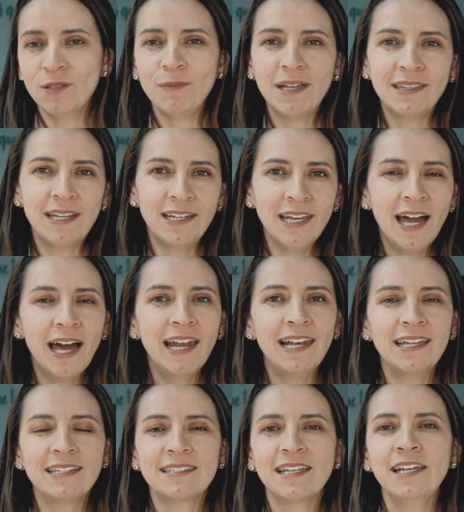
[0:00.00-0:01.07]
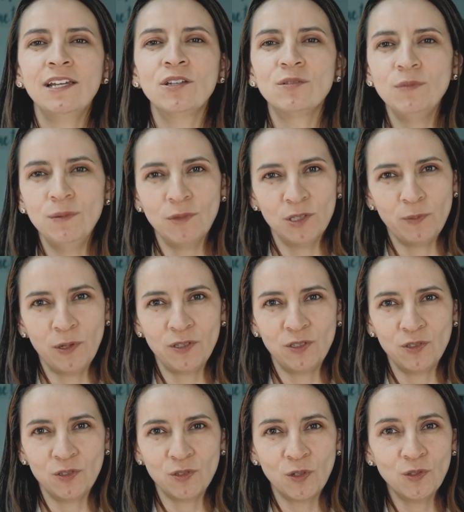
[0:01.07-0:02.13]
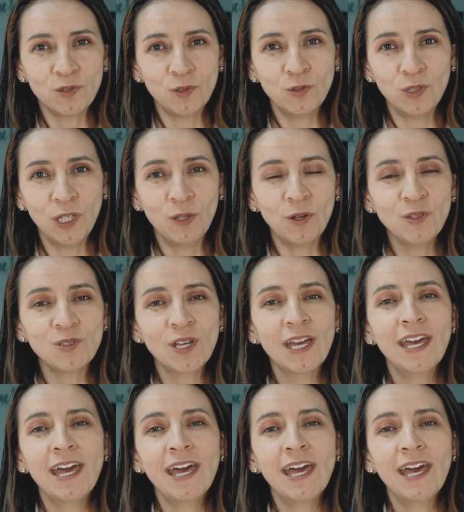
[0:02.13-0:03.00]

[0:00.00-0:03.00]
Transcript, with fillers: en materiales, en los mismos procesos constructivos